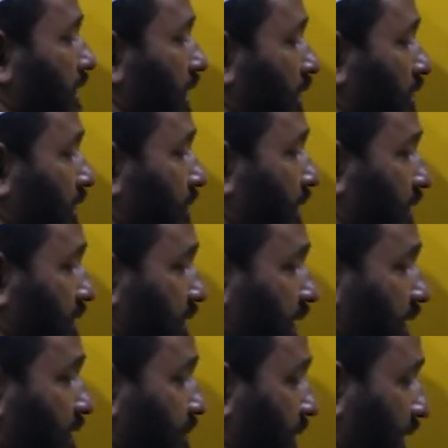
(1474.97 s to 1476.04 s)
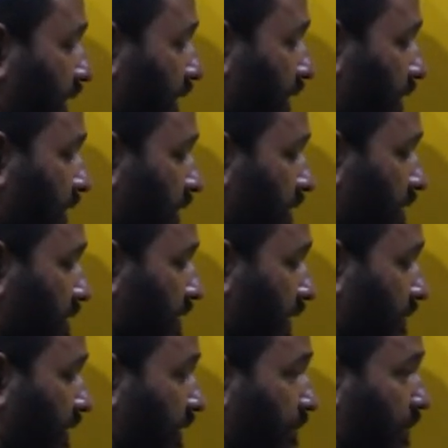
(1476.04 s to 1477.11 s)
টেন টু দি পাওয়ার সিক্স বাই
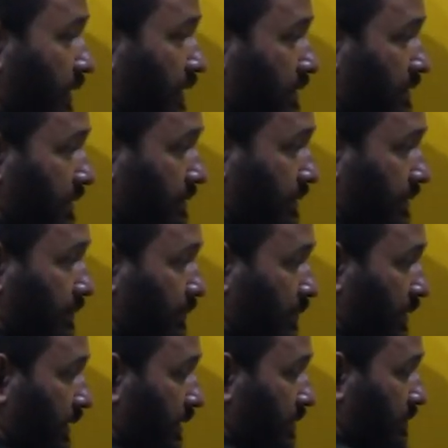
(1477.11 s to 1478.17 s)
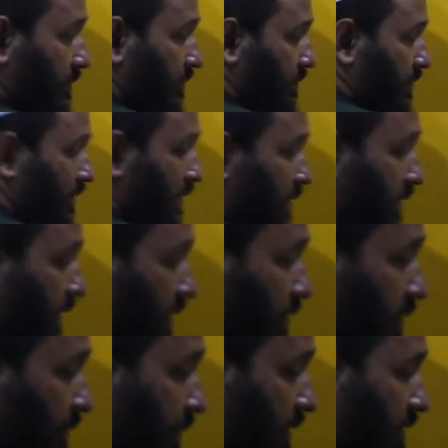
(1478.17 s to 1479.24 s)
সেভেন পয়েন্ট সেভেন ফোর ইন্টু টেন টু
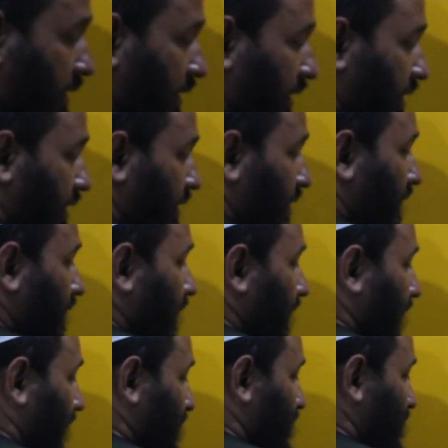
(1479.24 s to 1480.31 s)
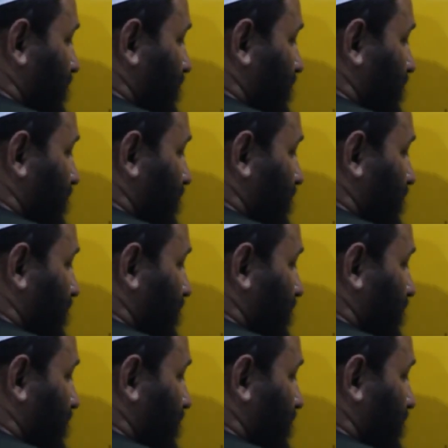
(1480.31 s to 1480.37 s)
থ্রি এত